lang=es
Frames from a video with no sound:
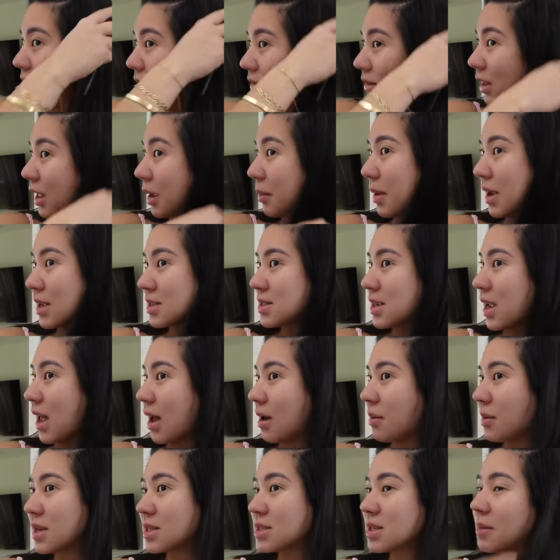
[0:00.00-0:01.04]

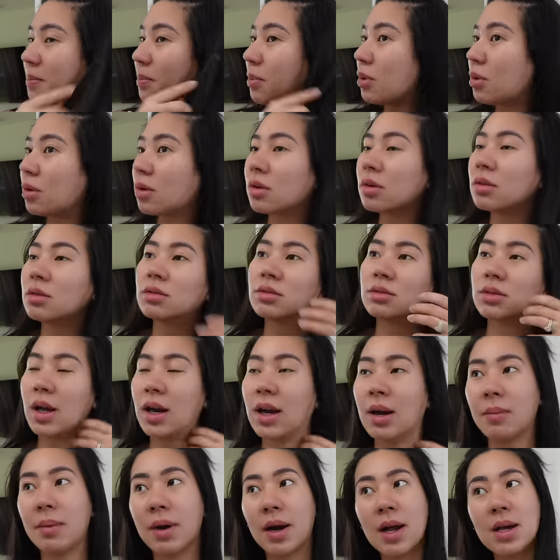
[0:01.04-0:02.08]
demasiadas veces por el
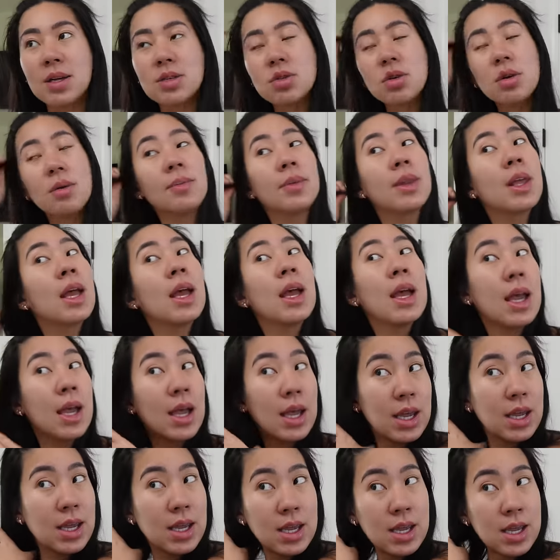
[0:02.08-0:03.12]
embarazo.
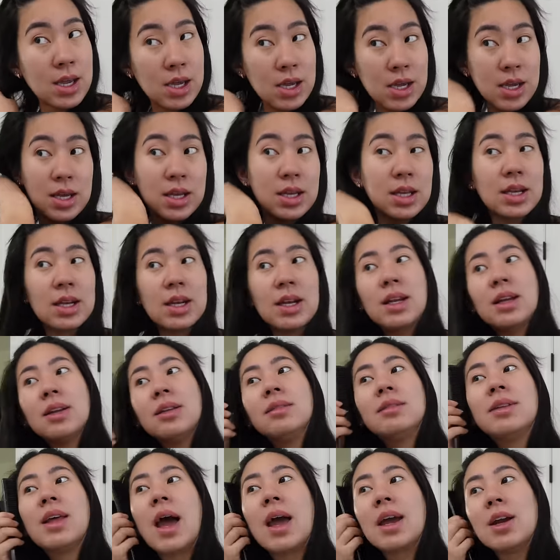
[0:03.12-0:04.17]
Y
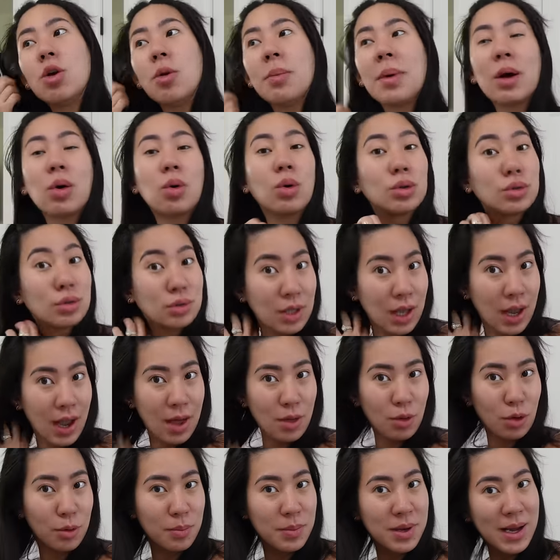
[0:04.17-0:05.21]
de ahí no me acosté a
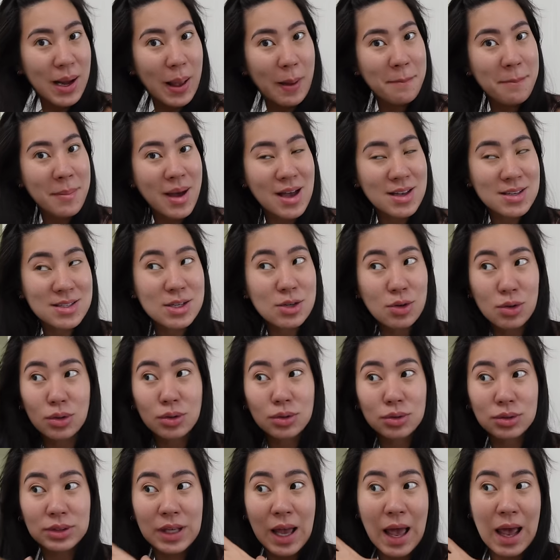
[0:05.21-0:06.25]
dormir más, chicos.
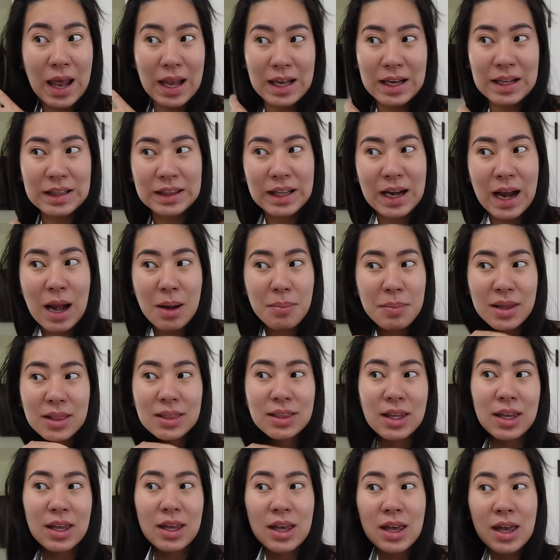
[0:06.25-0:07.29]
O sea,
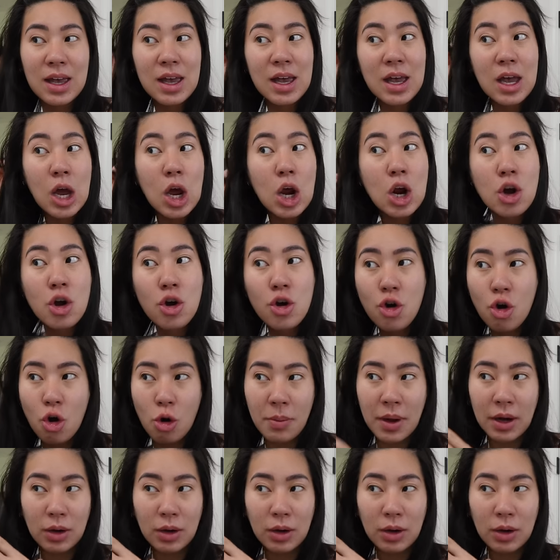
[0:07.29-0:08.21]
literalmente no me